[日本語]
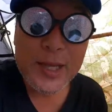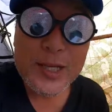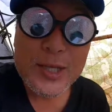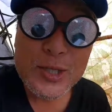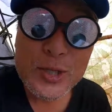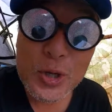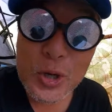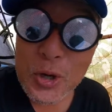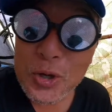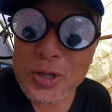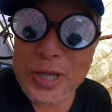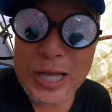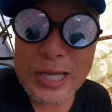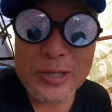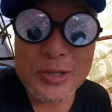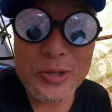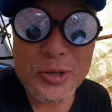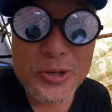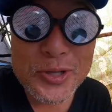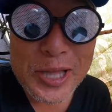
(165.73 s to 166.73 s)
そう
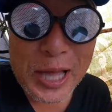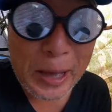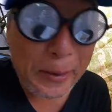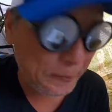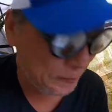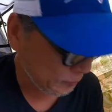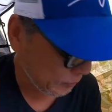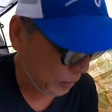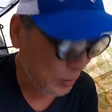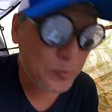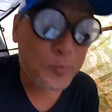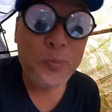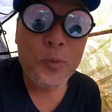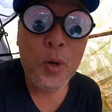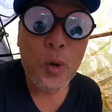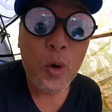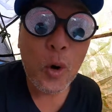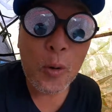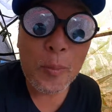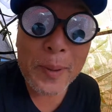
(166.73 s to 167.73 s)
だそうだ
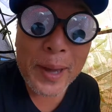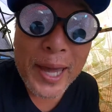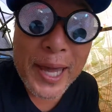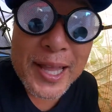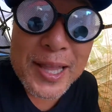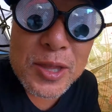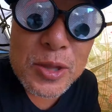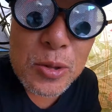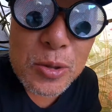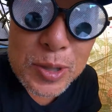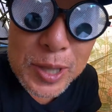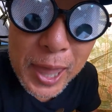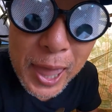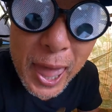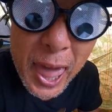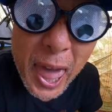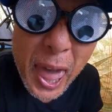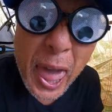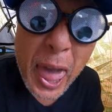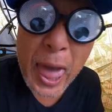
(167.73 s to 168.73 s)
コメント
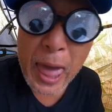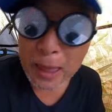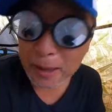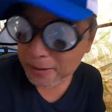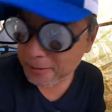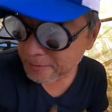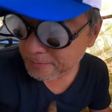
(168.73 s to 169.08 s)
で